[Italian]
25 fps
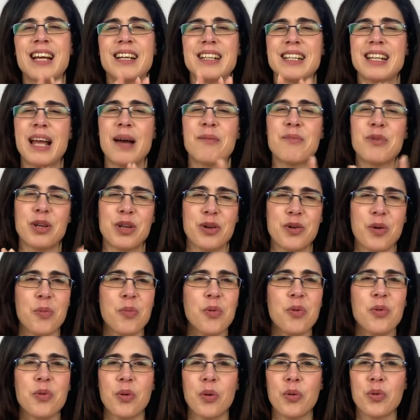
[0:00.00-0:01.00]
che andiamogli
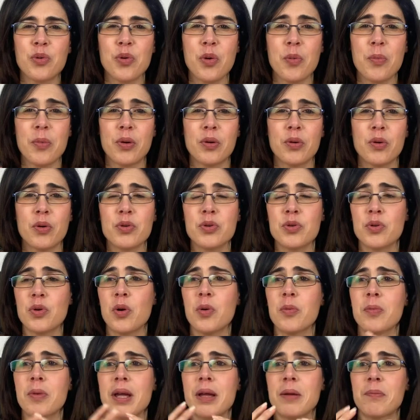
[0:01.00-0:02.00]
comunque un nome e un
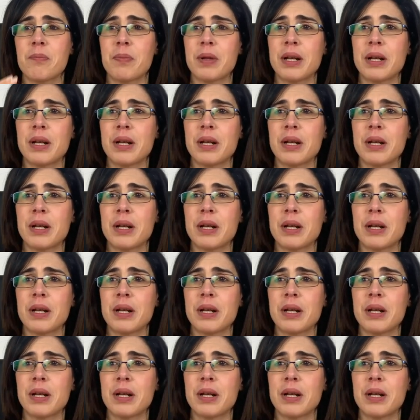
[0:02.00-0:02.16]
cognome,